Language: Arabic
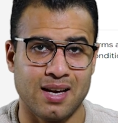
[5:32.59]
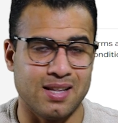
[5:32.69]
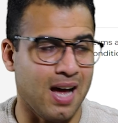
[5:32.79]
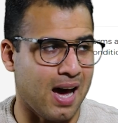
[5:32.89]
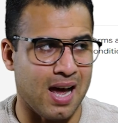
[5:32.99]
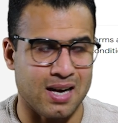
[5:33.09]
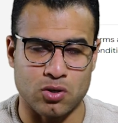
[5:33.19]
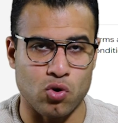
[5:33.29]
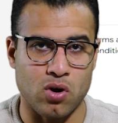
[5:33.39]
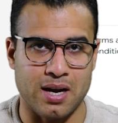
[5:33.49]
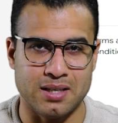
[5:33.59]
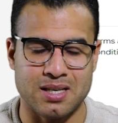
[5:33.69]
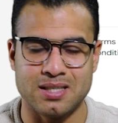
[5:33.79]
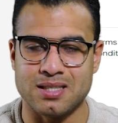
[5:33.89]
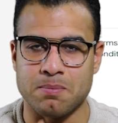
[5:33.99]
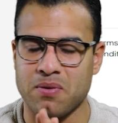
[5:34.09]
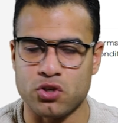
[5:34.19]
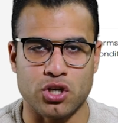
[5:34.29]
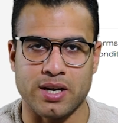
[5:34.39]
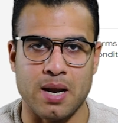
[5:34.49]
ده على عكس جوجل ادسنس
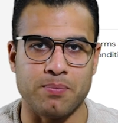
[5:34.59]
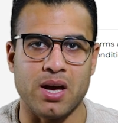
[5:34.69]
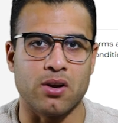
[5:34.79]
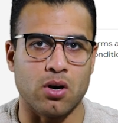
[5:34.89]
فيش الكلام ده